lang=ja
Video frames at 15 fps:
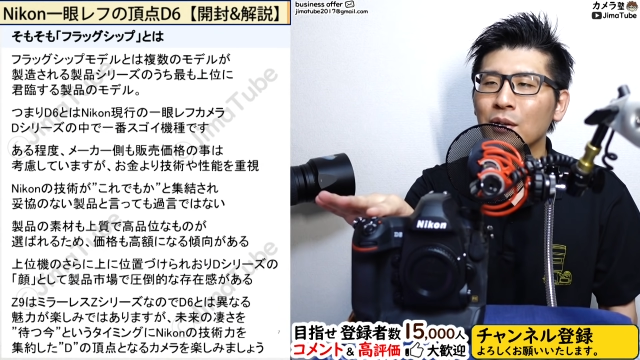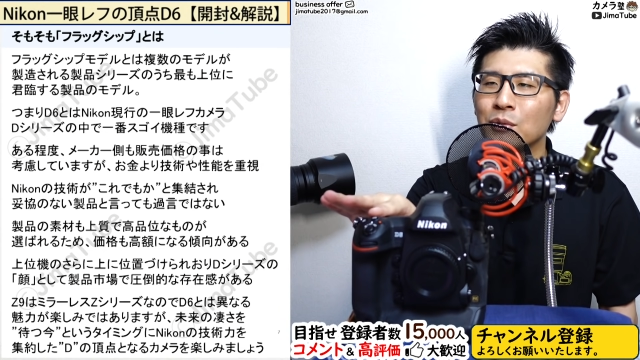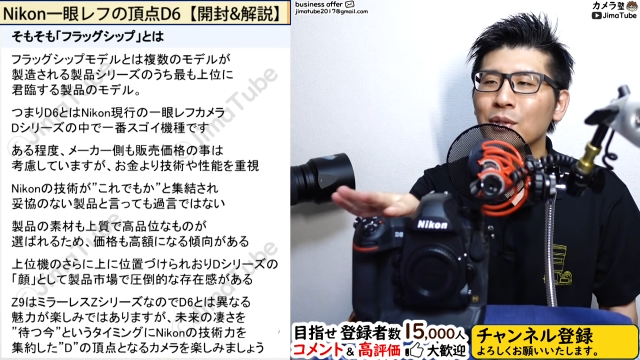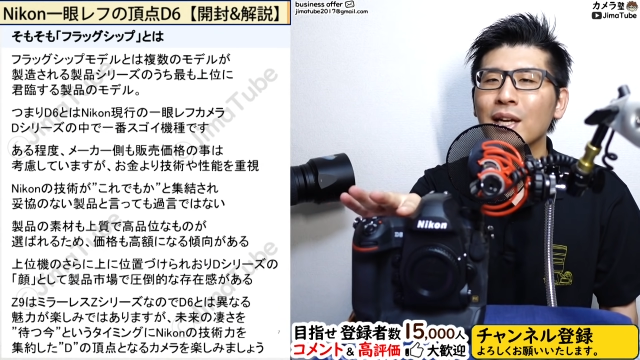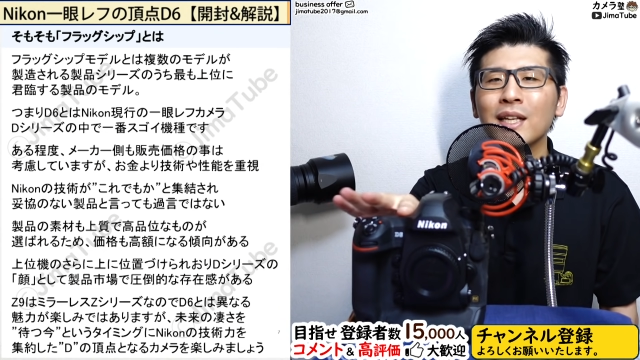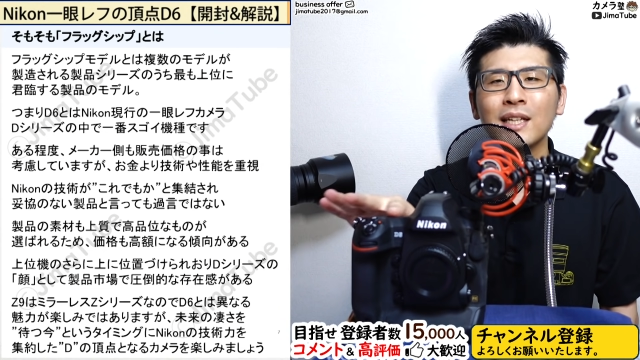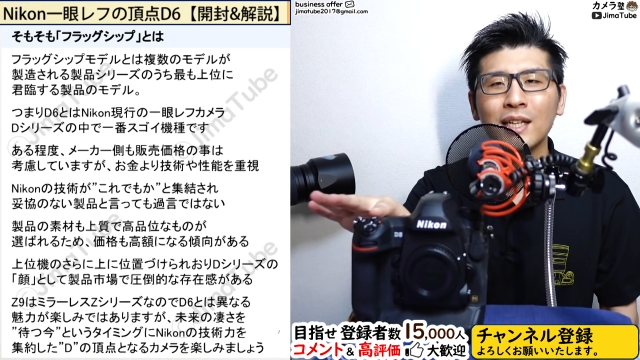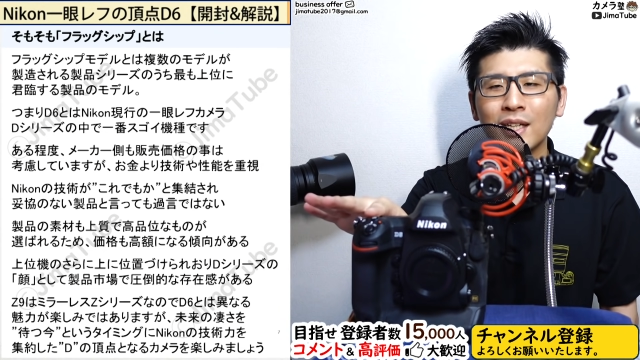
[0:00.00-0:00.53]

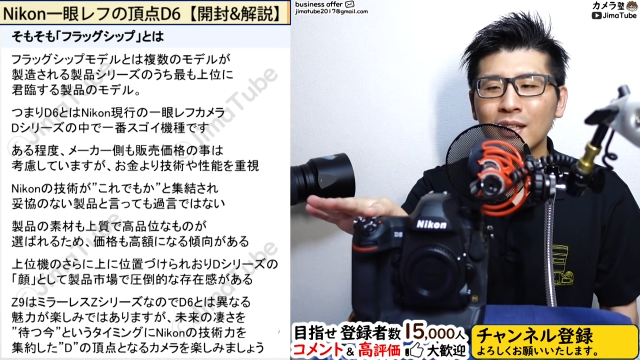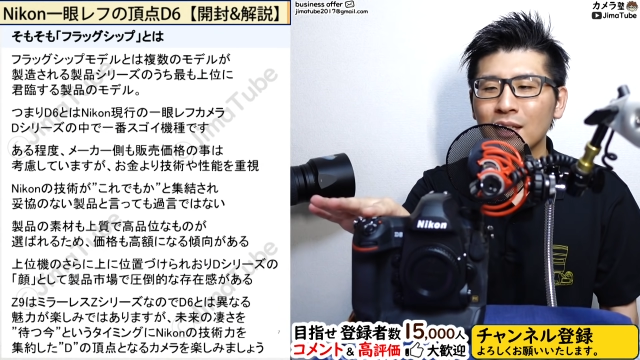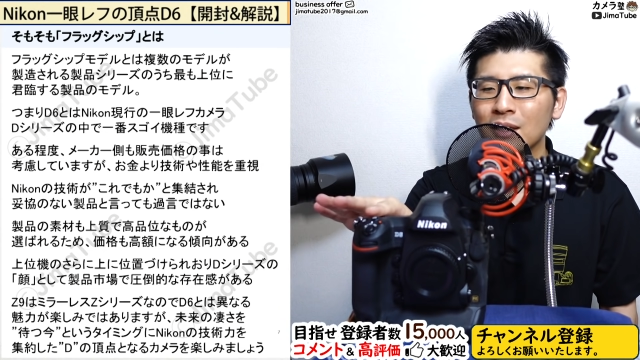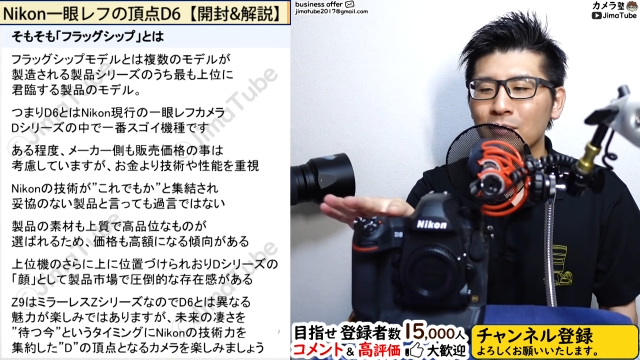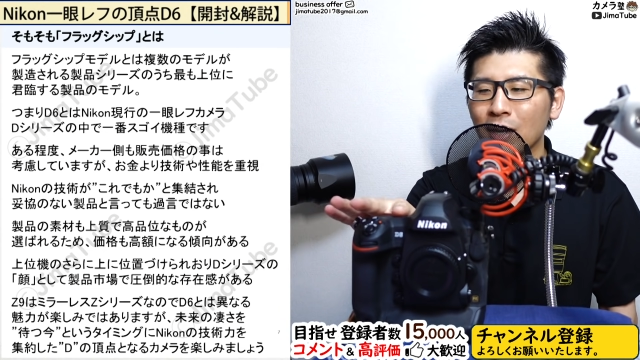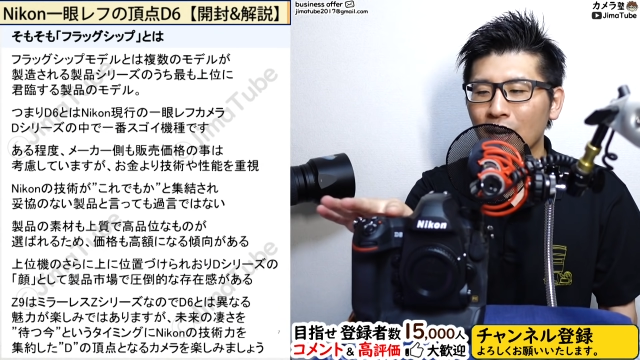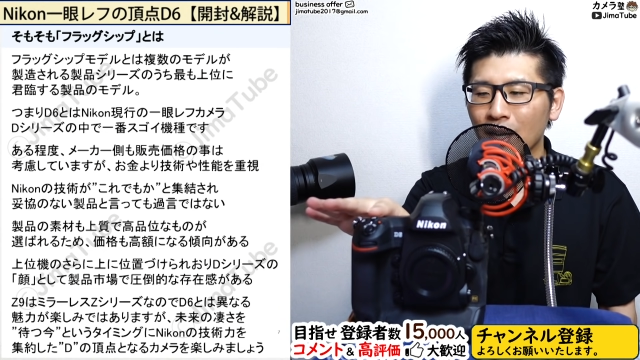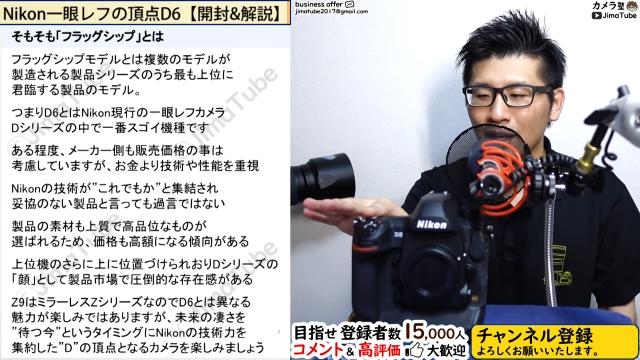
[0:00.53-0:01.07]
上に
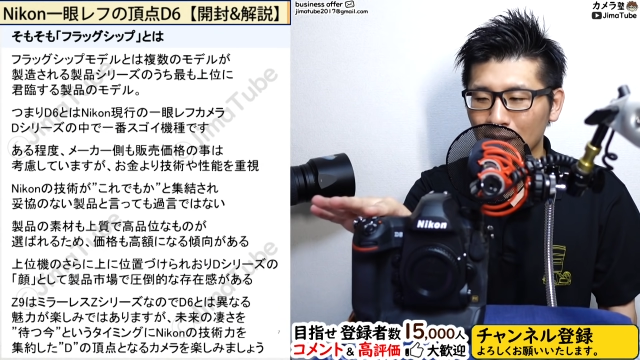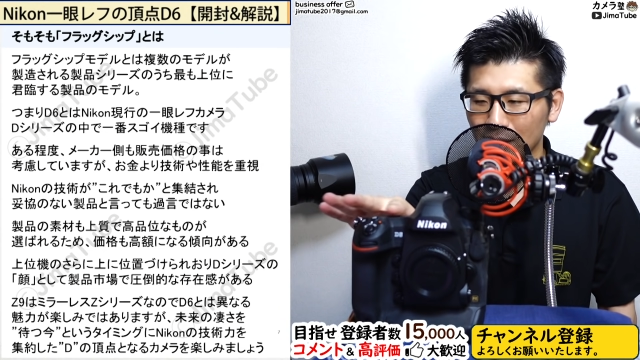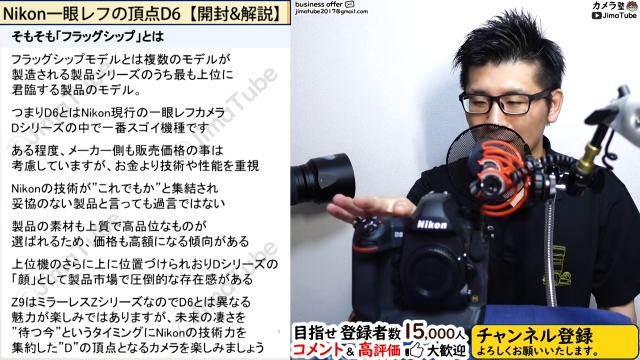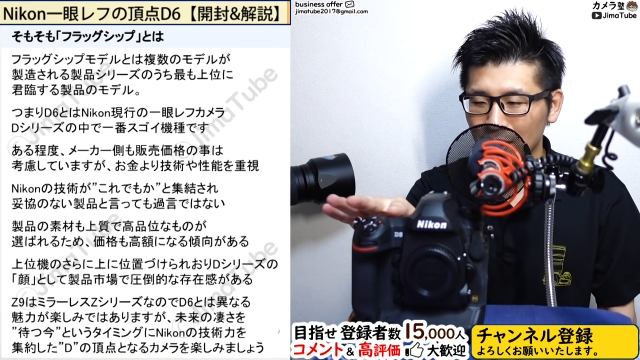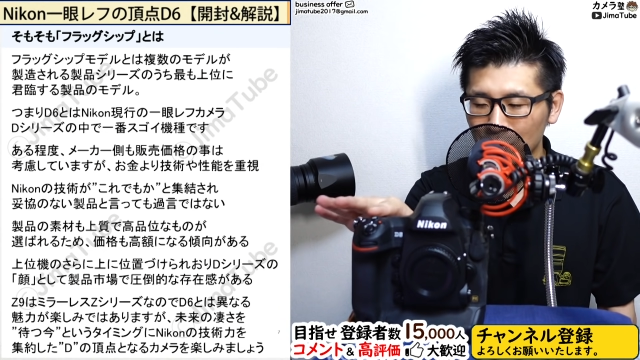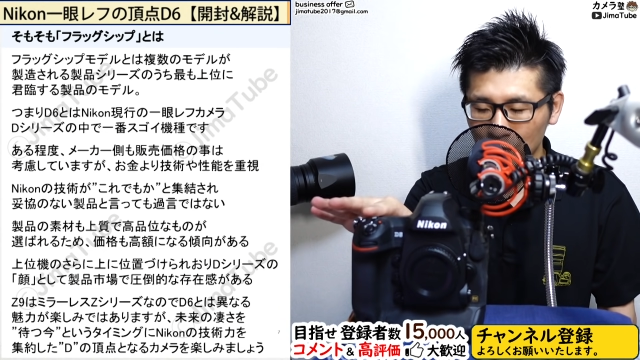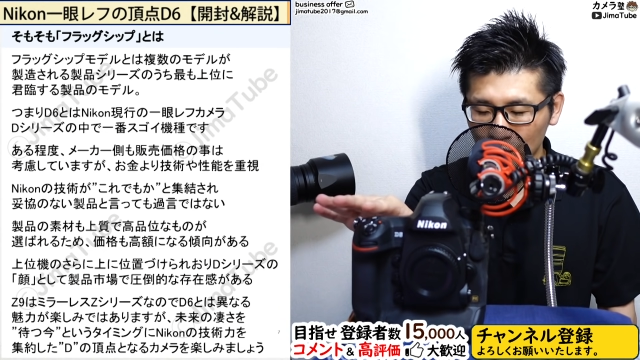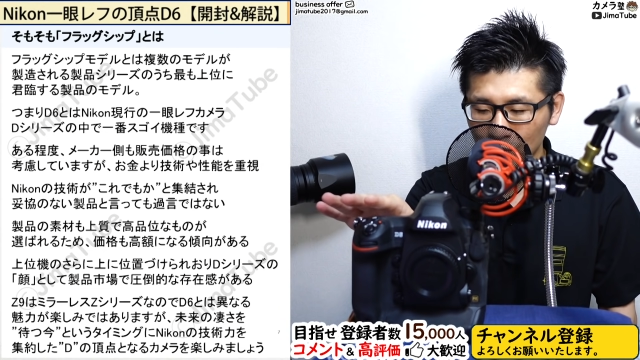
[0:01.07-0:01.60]
今
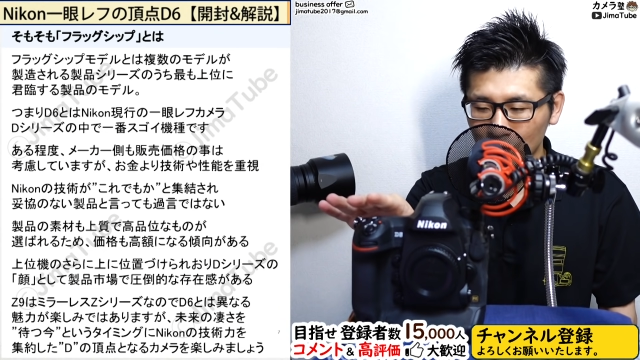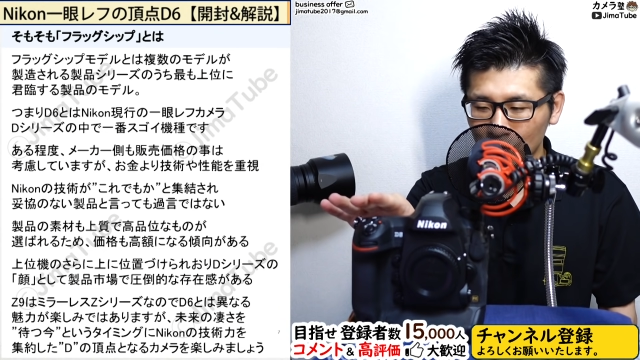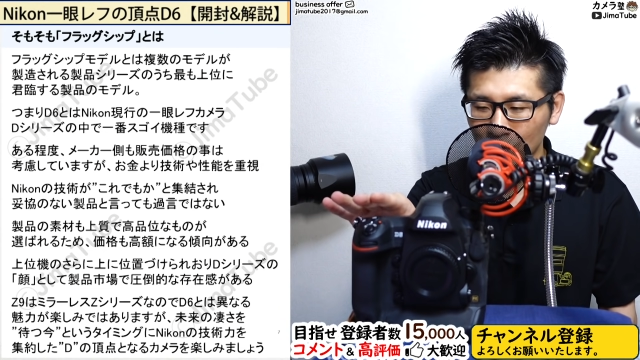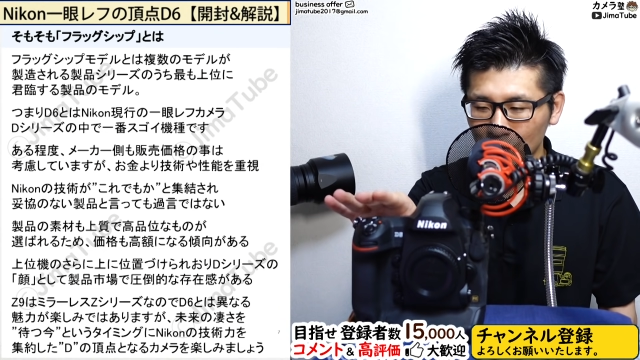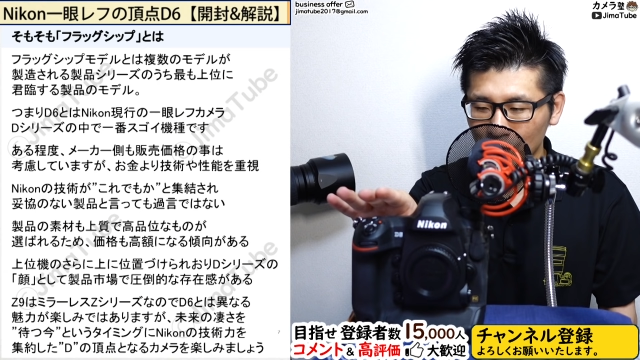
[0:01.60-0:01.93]
いる